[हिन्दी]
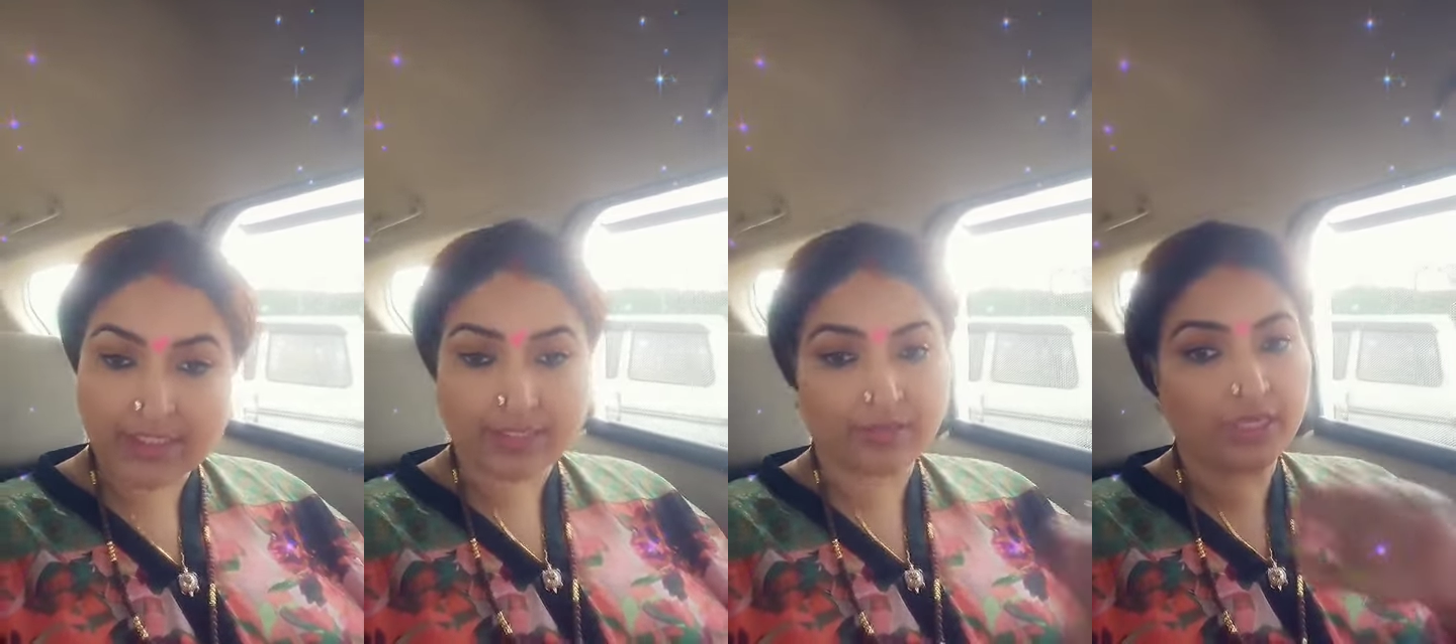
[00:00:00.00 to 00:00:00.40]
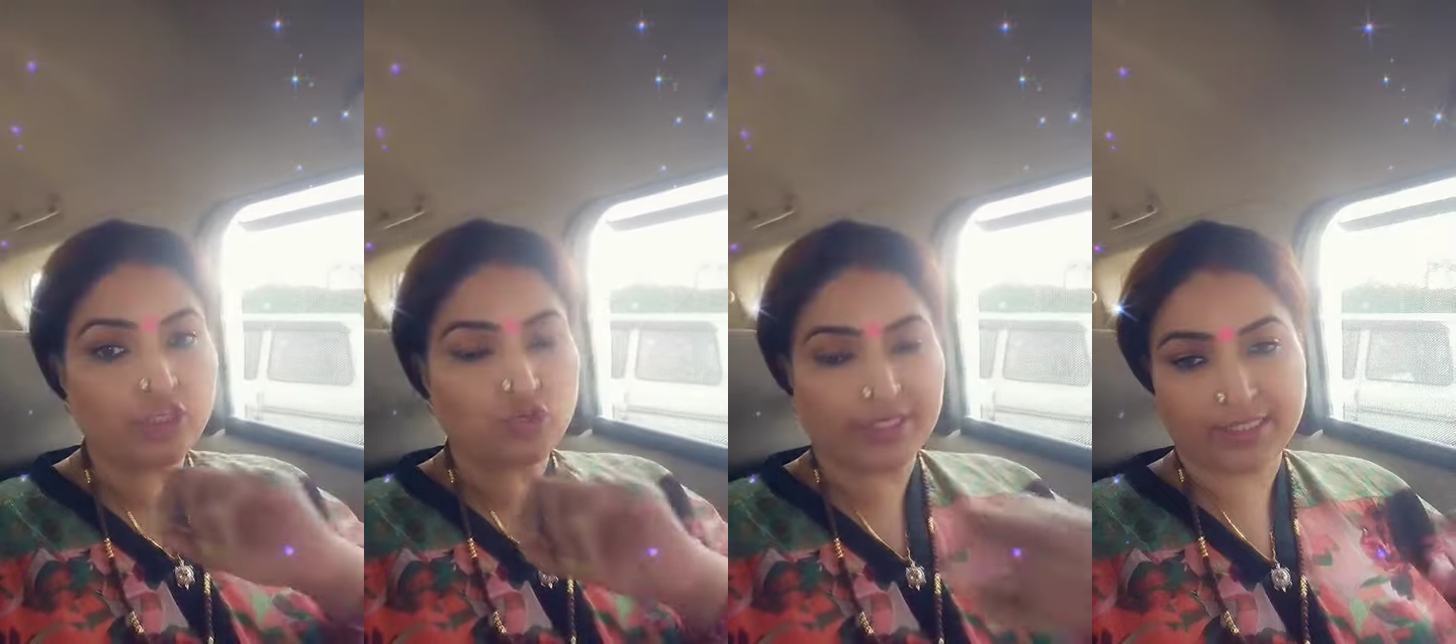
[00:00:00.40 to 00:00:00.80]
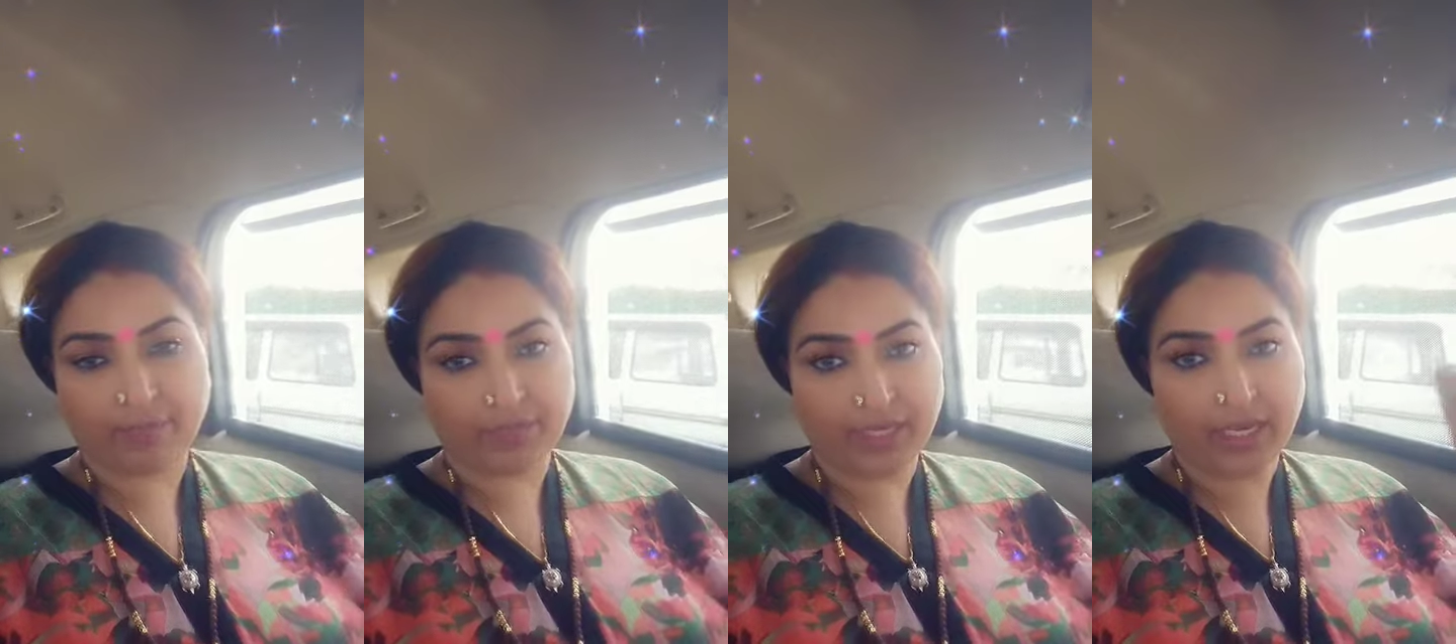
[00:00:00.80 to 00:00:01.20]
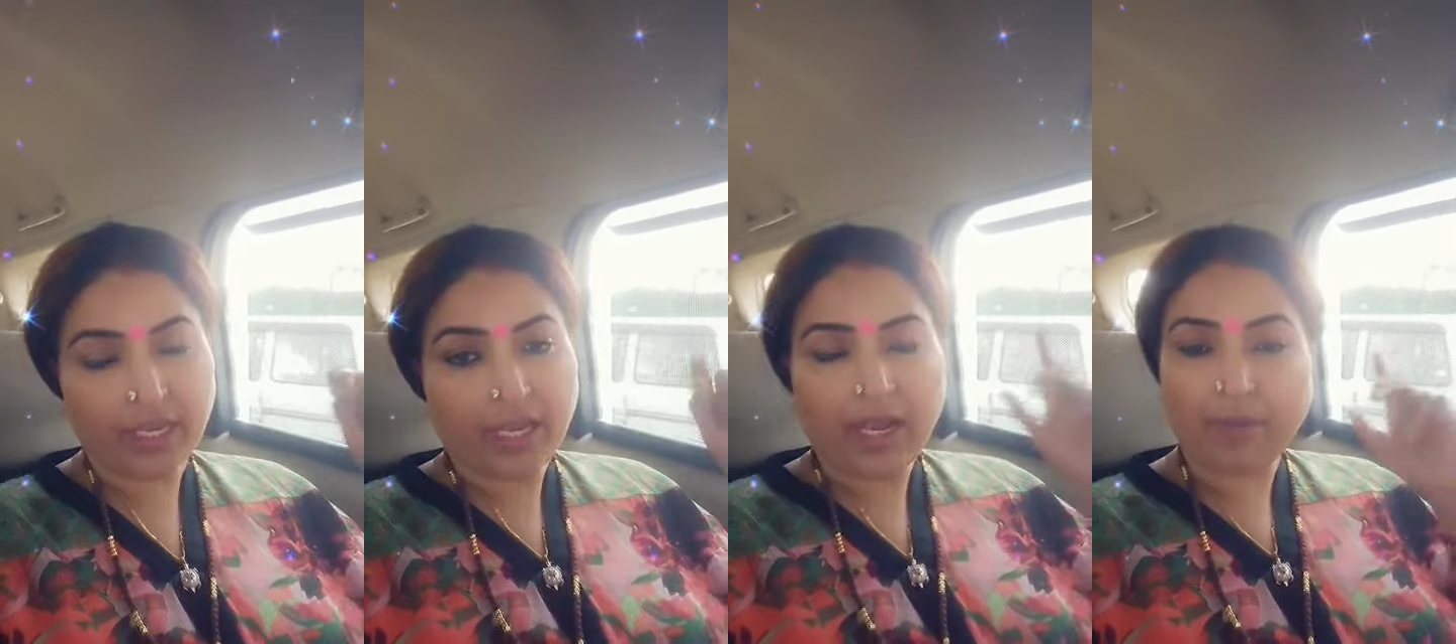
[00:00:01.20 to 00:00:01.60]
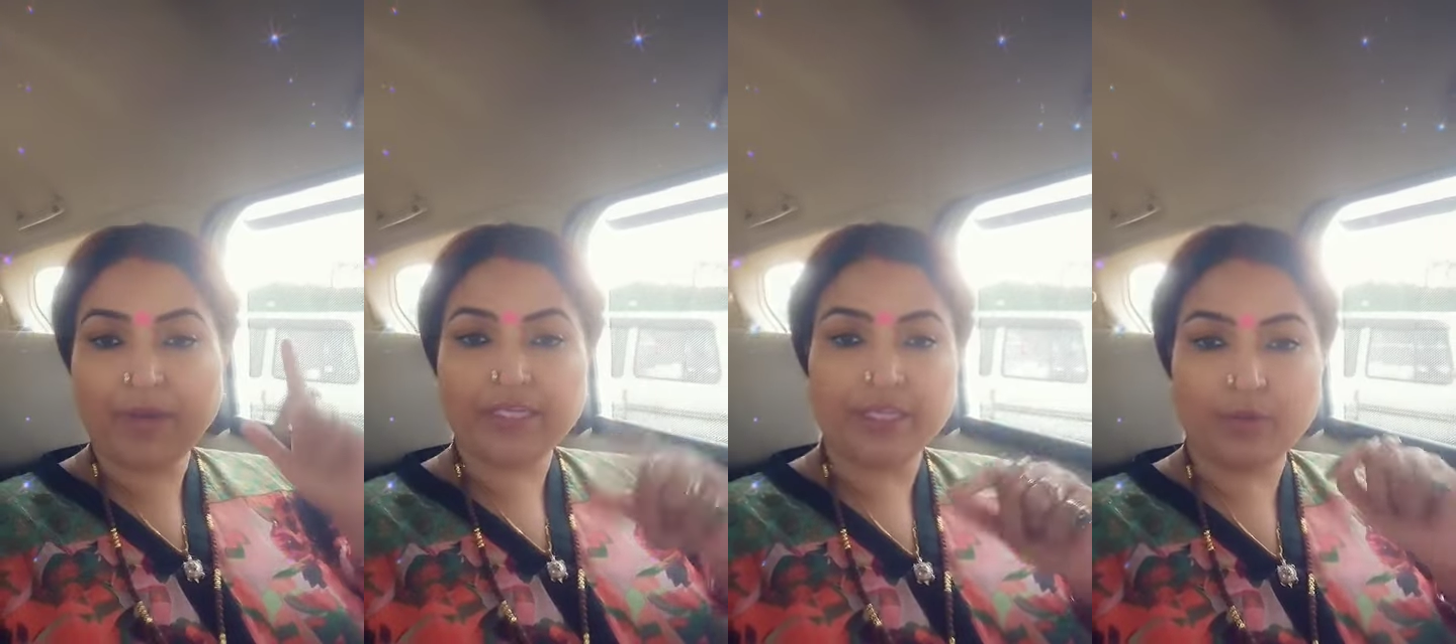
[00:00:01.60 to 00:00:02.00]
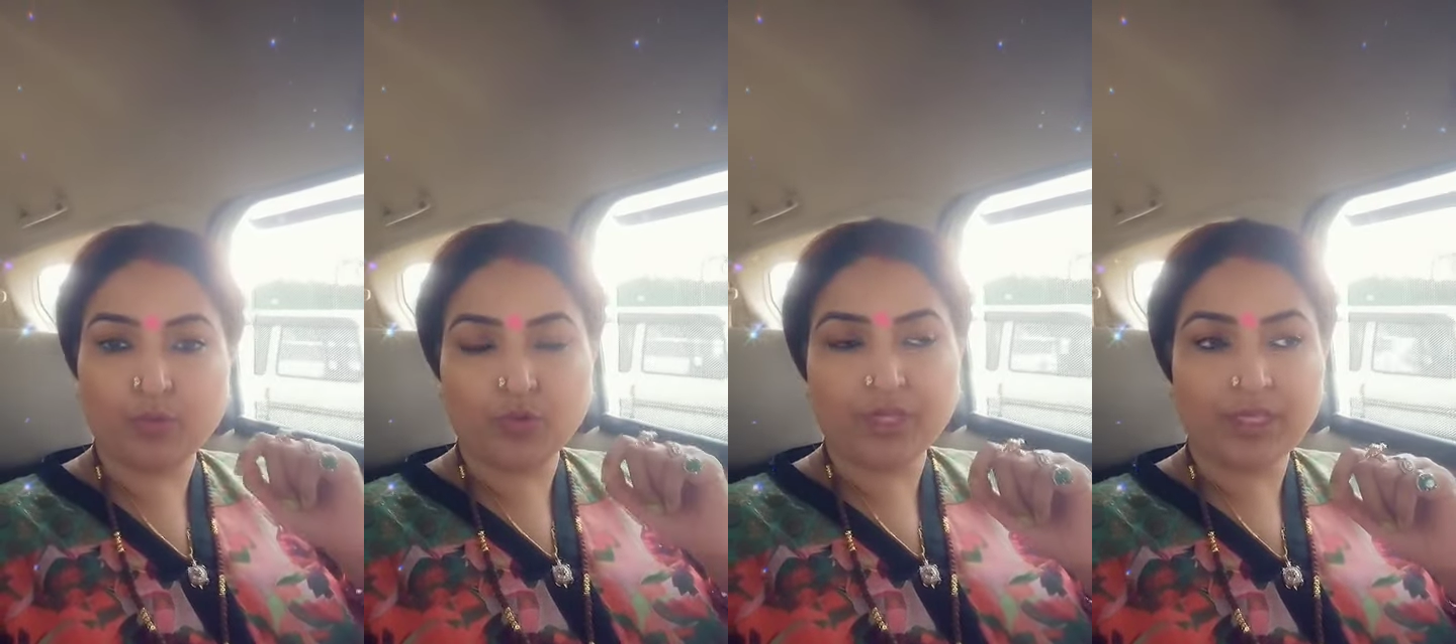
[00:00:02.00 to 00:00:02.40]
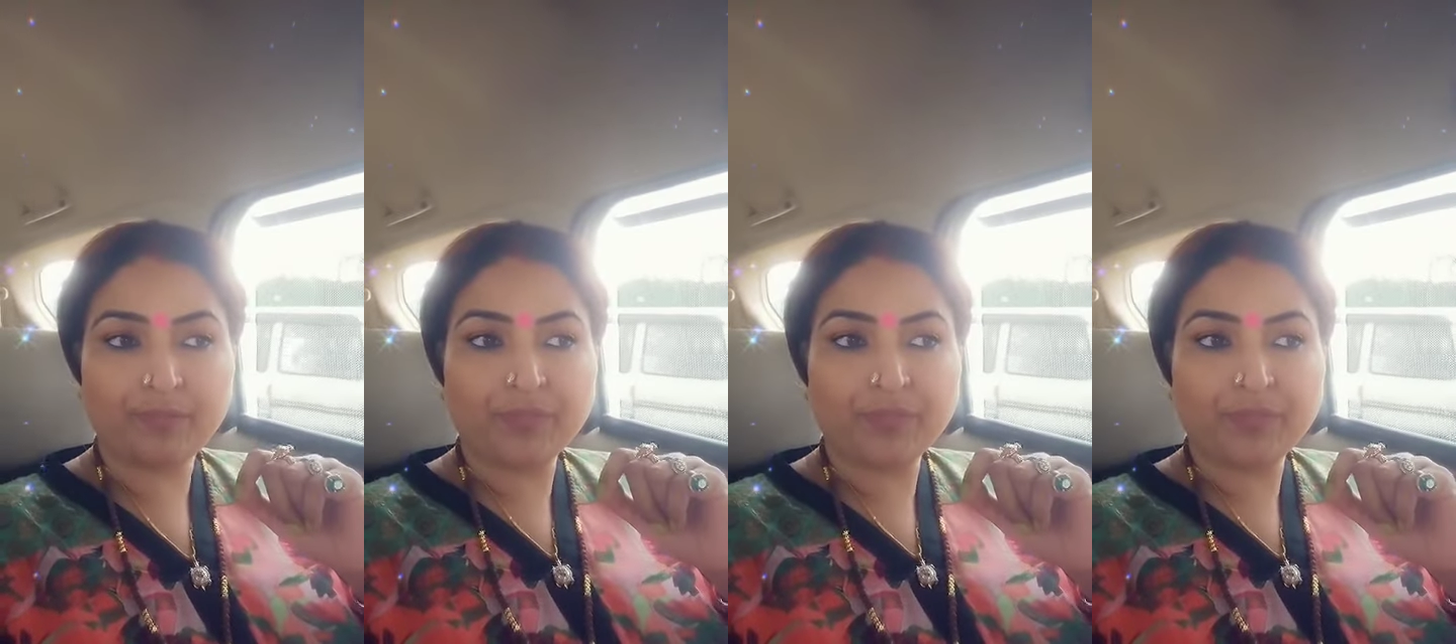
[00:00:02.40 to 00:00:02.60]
सकते हैं चॉइस आपकी है अब बात एयरपोर्ट की